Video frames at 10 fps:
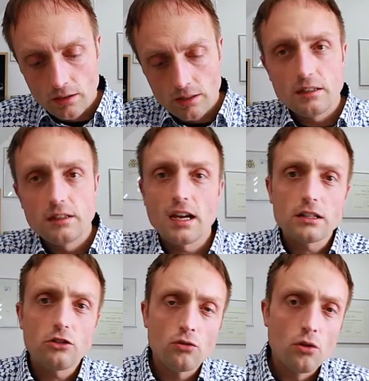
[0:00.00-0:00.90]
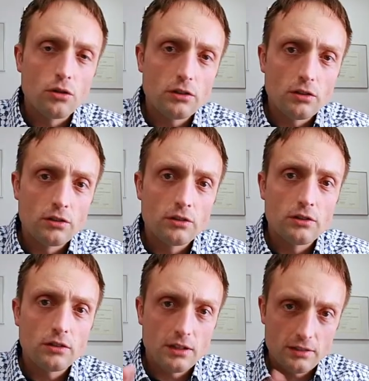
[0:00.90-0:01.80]
Den taktischen
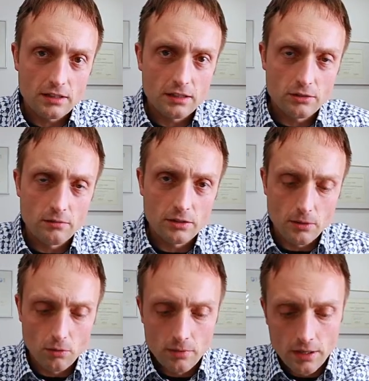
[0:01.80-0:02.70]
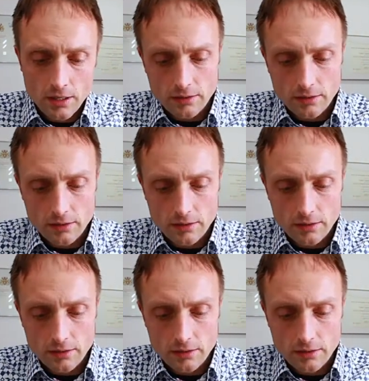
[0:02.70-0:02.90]
Horizont, ich sage gleich noch was warum.